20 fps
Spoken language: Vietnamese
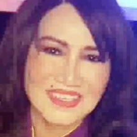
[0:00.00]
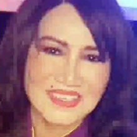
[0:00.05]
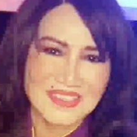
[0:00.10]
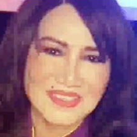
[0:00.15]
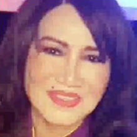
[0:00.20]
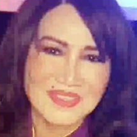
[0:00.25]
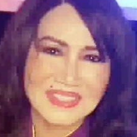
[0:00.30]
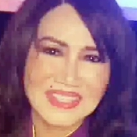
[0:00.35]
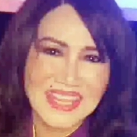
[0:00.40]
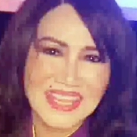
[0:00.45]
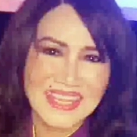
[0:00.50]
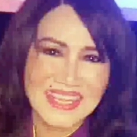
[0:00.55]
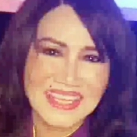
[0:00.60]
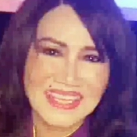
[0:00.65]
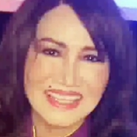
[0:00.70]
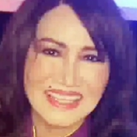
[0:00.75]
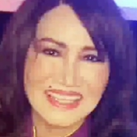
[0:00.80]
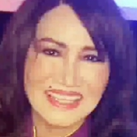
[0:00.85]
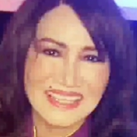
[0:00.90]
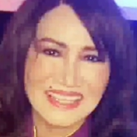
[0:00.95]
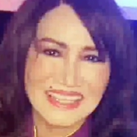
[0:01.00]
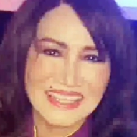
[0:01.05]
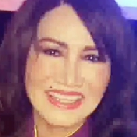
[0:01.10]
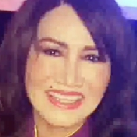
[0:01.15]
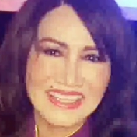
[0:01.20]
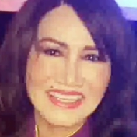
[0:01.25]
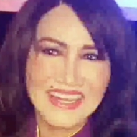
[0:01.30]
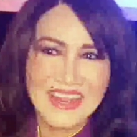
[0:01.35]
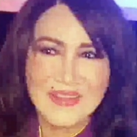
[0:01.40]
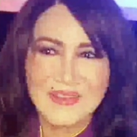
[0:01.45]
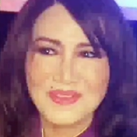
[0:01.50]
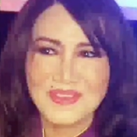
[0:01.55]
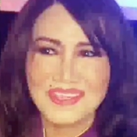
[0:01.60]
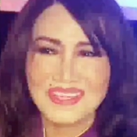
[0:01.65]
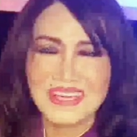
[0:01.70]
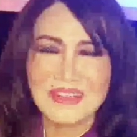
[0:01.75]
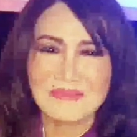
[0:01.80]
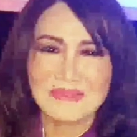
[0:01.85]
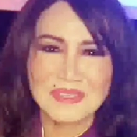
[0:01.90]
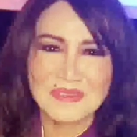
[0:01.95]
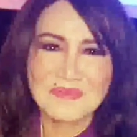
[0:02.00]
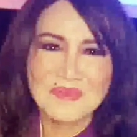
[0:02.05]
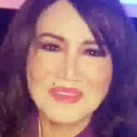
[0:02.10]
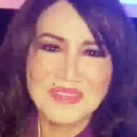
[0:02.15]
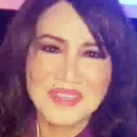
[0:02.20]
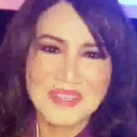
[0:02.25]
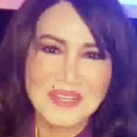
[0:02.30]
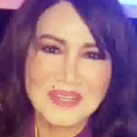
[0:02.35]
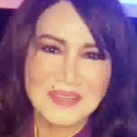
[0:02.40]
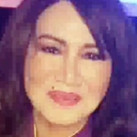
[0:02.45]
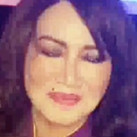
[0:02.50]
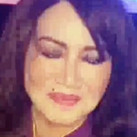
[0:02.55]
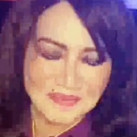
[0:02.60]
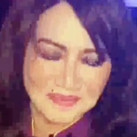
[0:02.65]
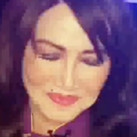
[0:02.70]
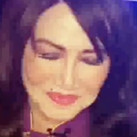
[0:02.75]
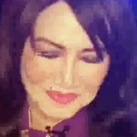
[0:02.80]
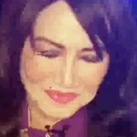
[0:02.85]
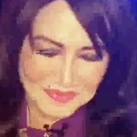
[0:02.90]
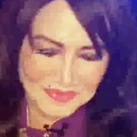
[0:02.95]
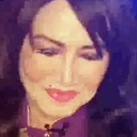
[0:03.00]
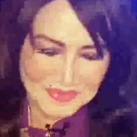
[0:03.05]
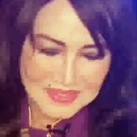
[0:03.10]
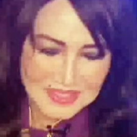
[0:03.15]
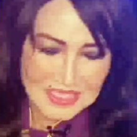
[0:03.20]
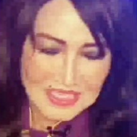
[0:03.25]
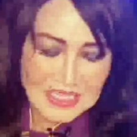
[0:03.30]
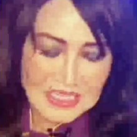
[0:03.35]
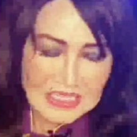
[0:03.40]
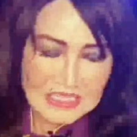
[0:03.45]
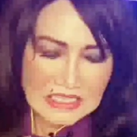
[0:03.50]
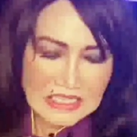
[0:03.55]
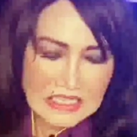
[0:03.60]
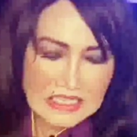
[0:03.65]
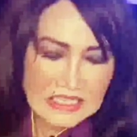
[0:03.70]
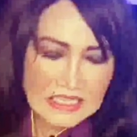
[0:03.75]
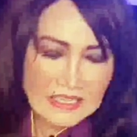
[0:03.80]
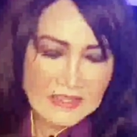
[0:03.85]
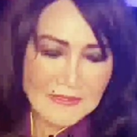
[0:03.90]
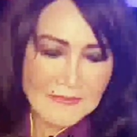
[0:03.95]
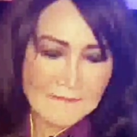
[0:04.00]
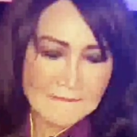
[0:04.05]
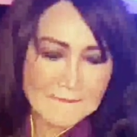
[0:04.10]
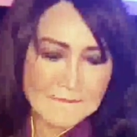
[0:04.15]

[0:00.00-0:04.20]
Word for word: của thầy từ đầu những năm 60 cơ thì à,